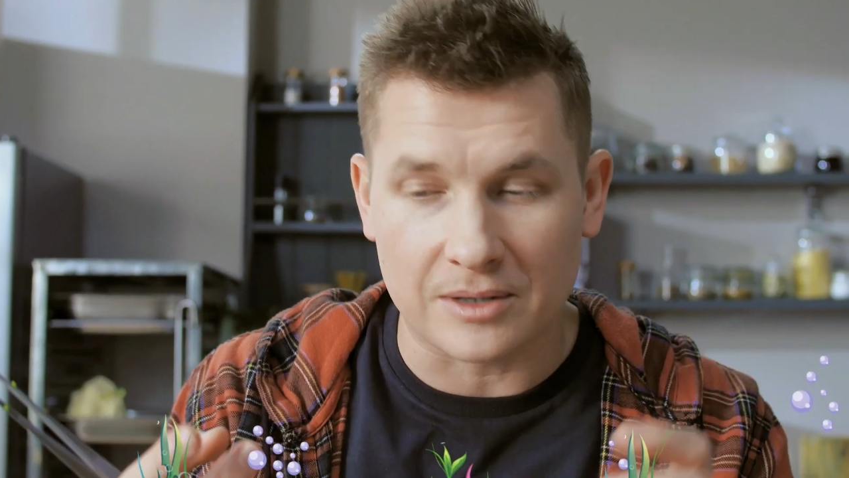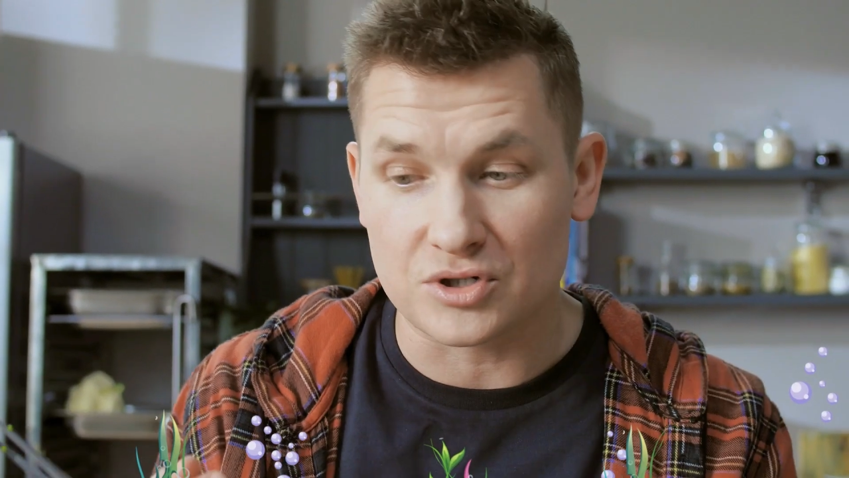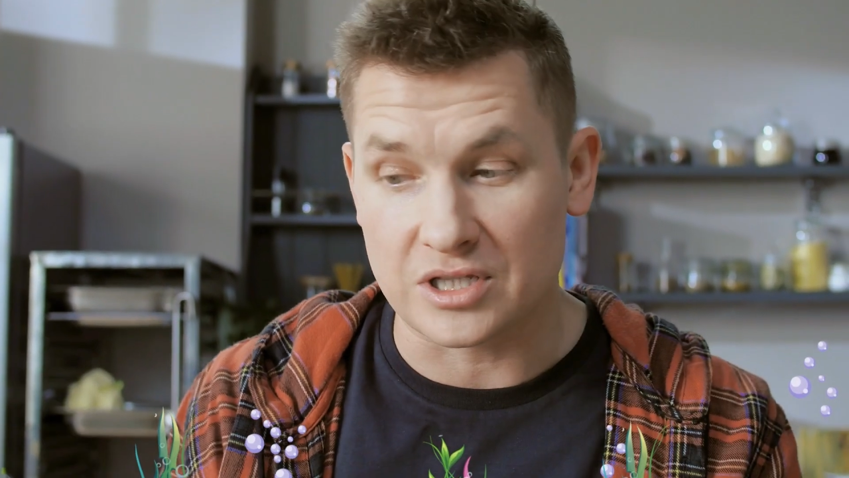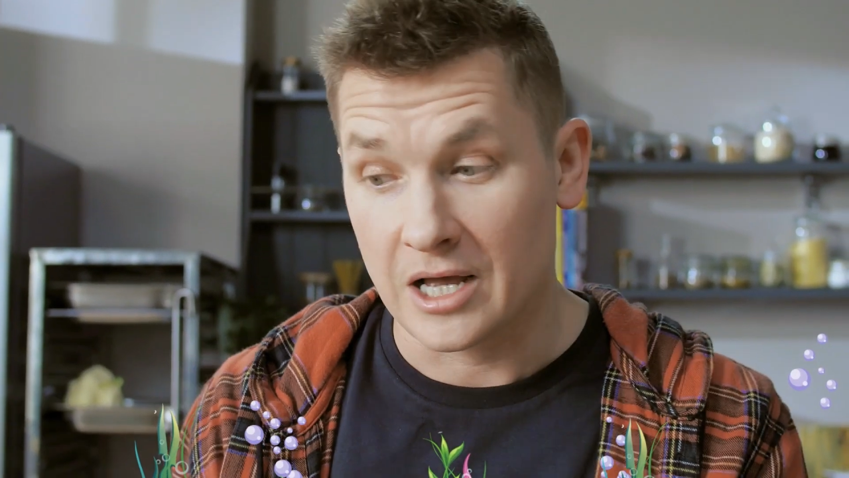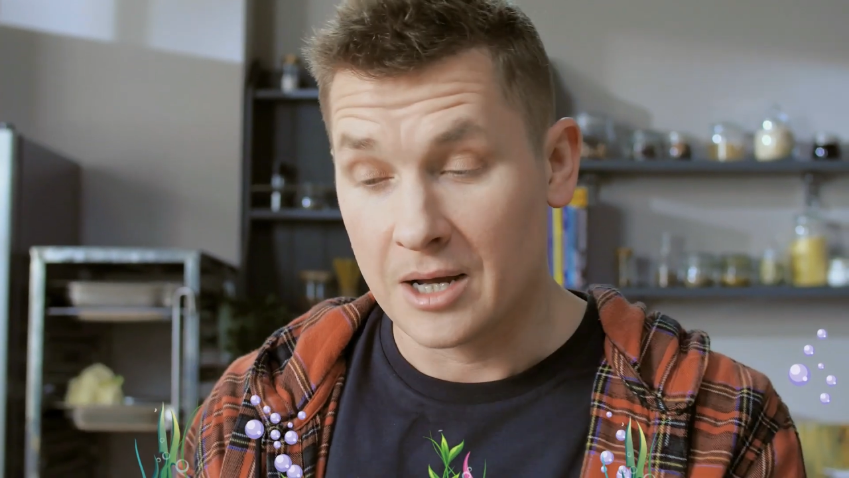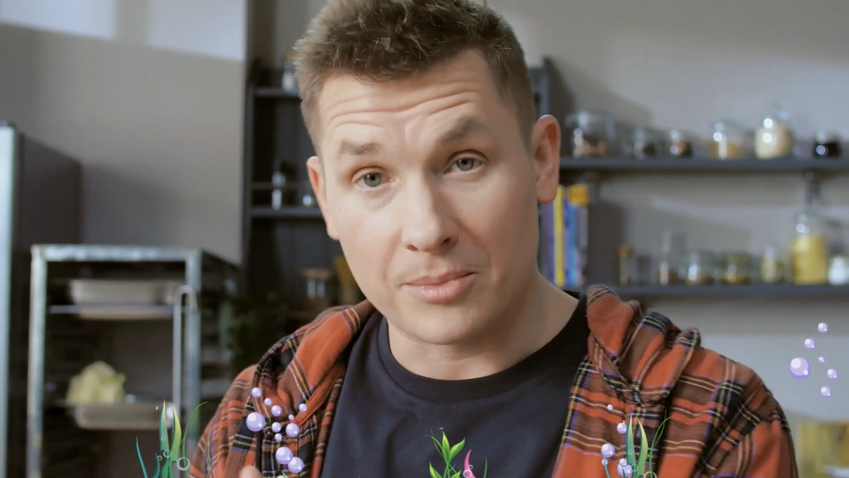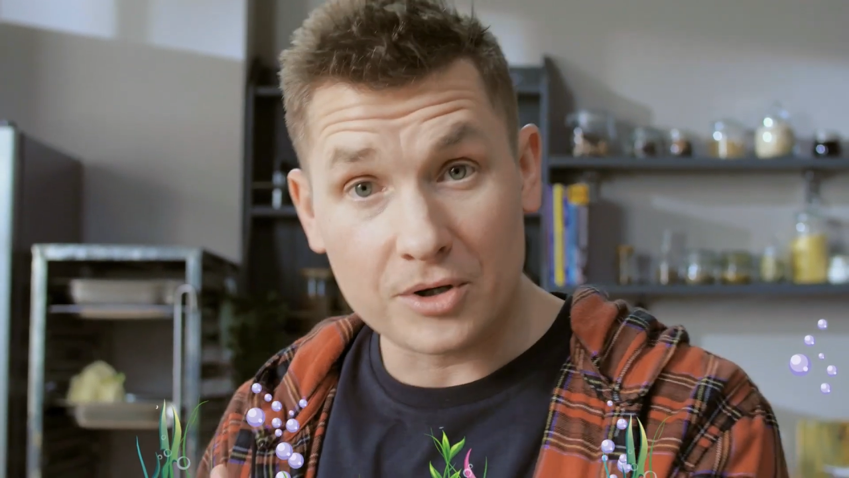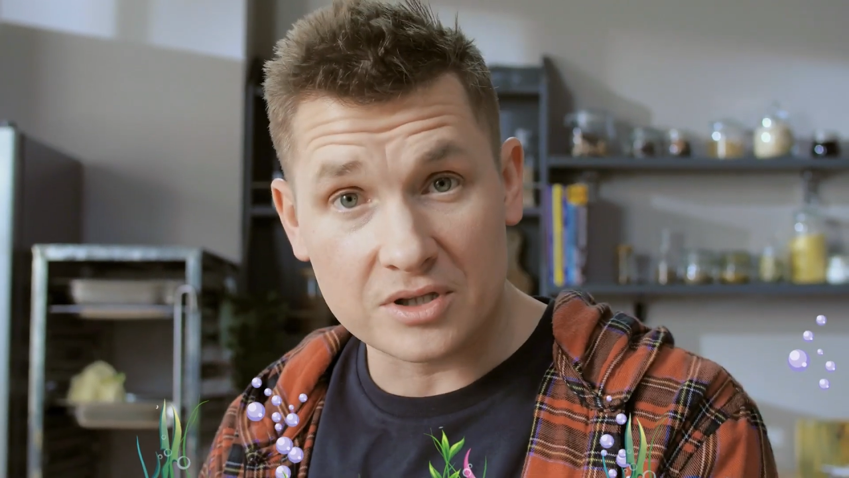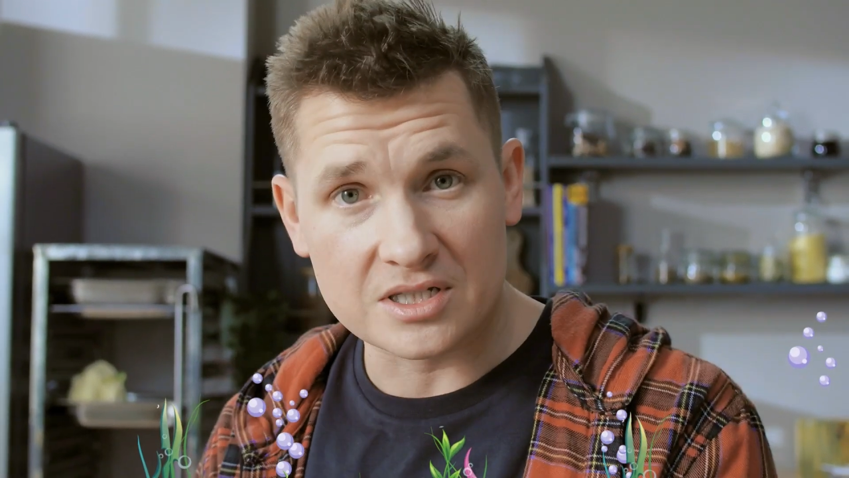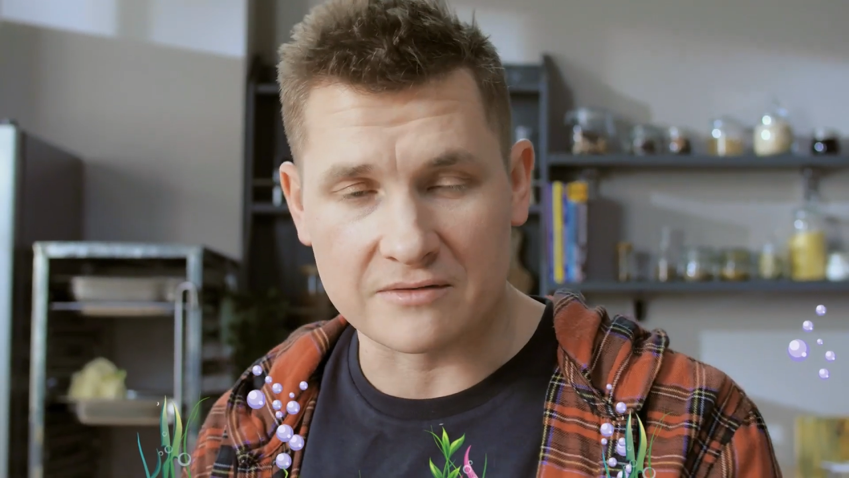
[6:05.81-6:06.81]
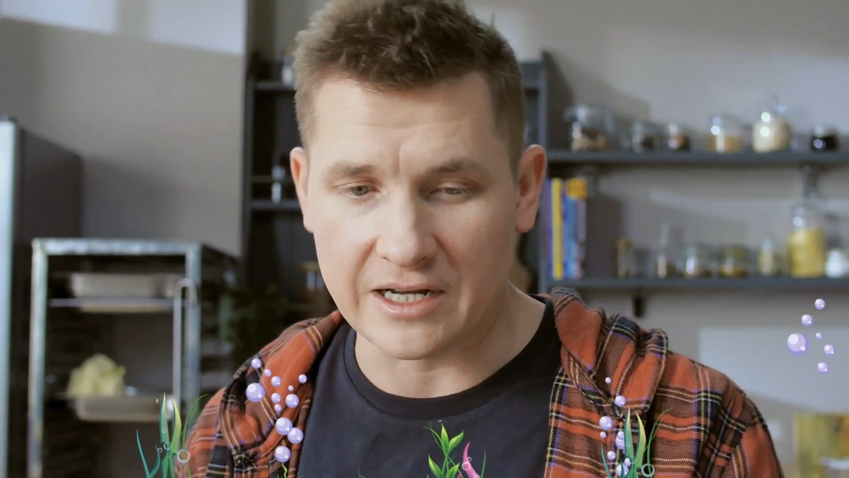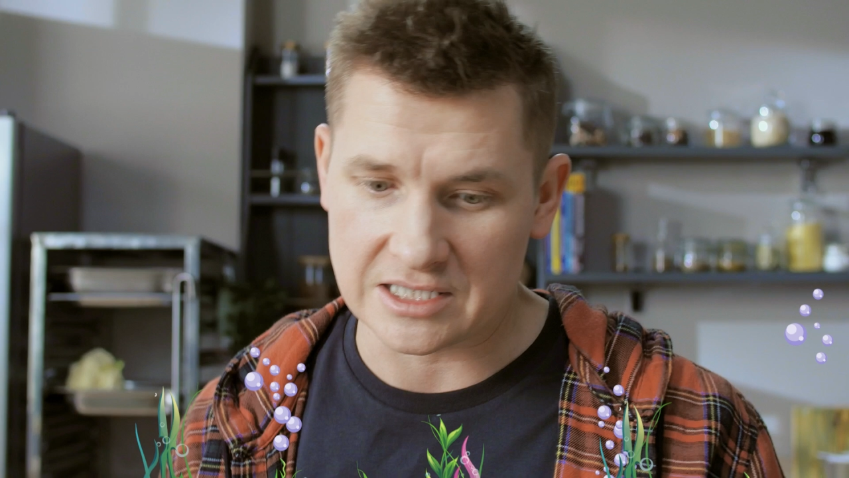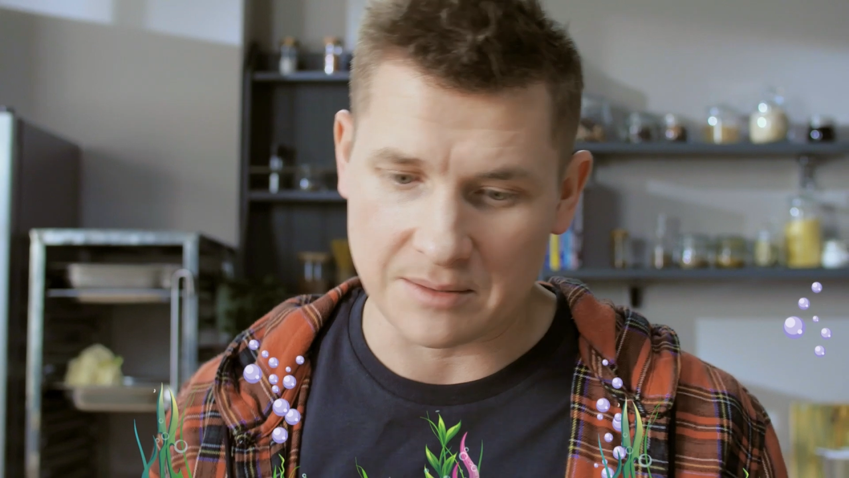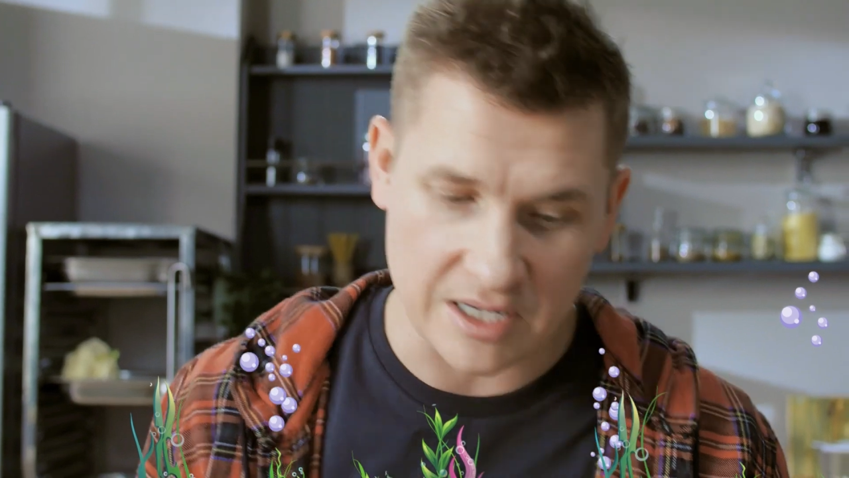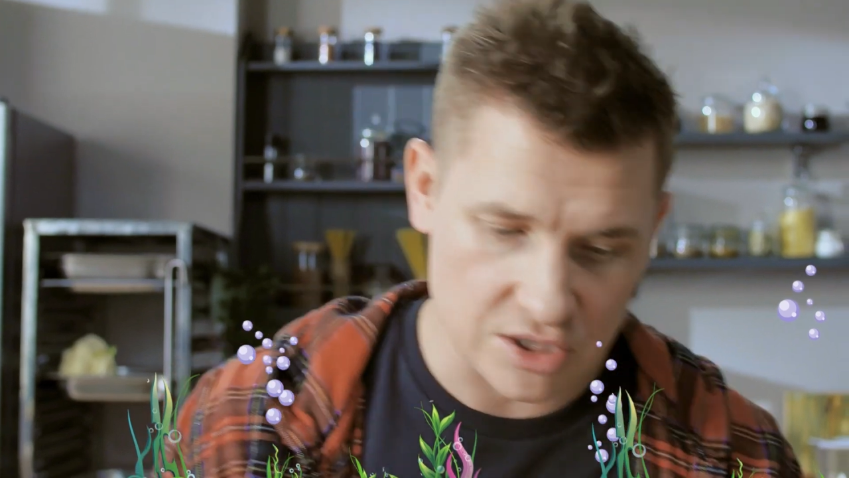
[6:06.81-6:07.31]
потому что блюдо
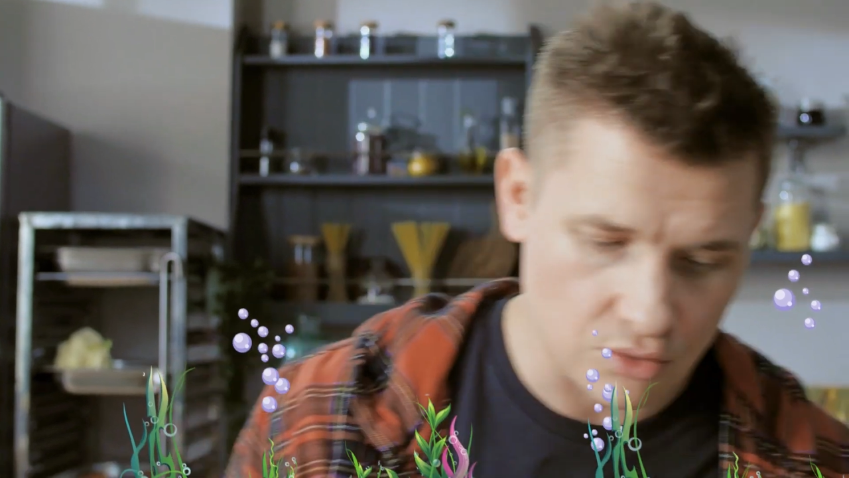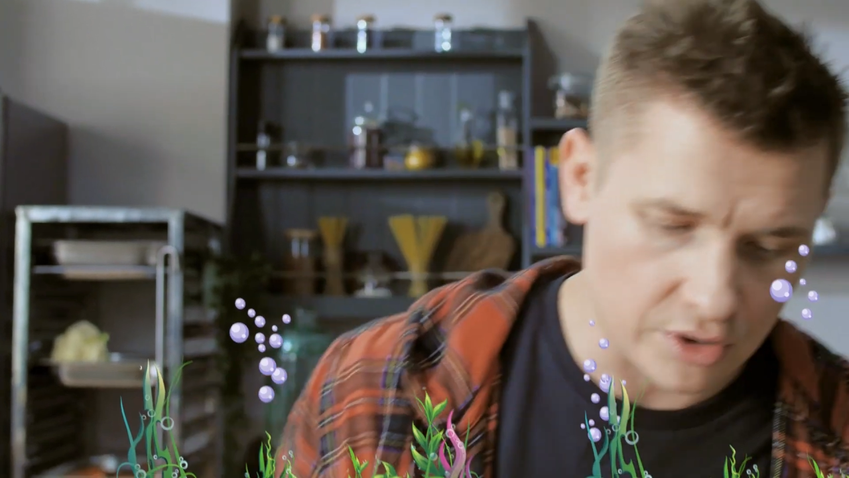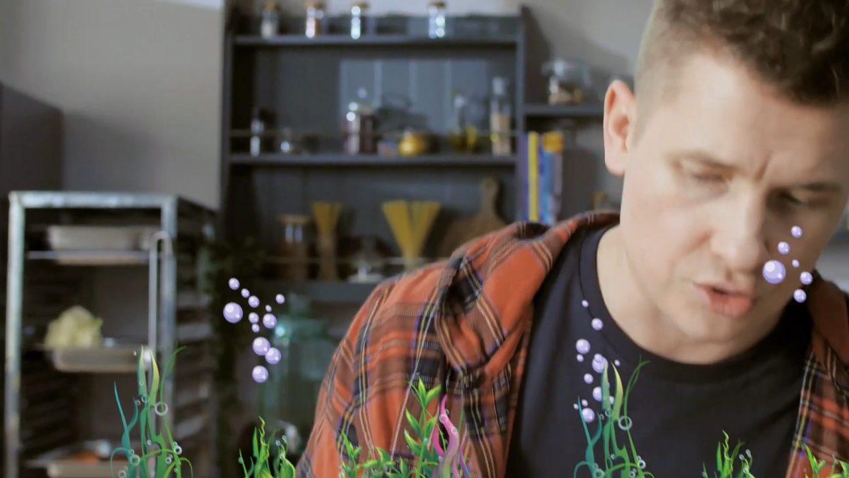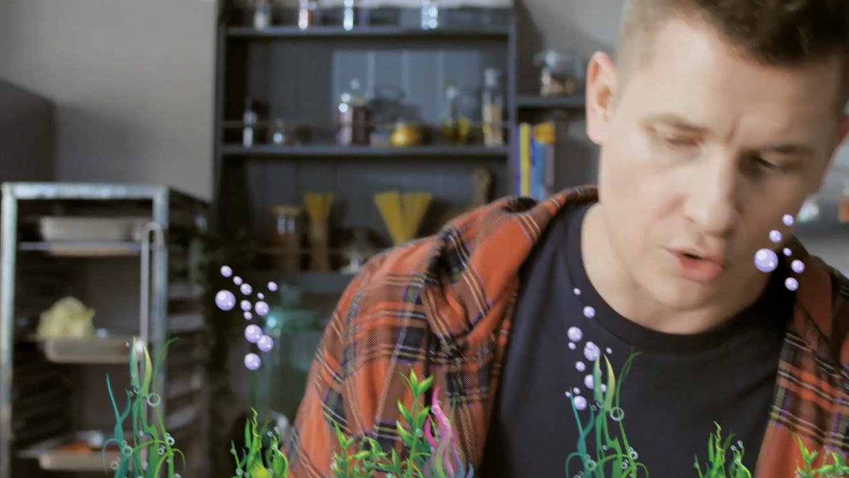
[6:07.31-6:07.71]
называется «Морское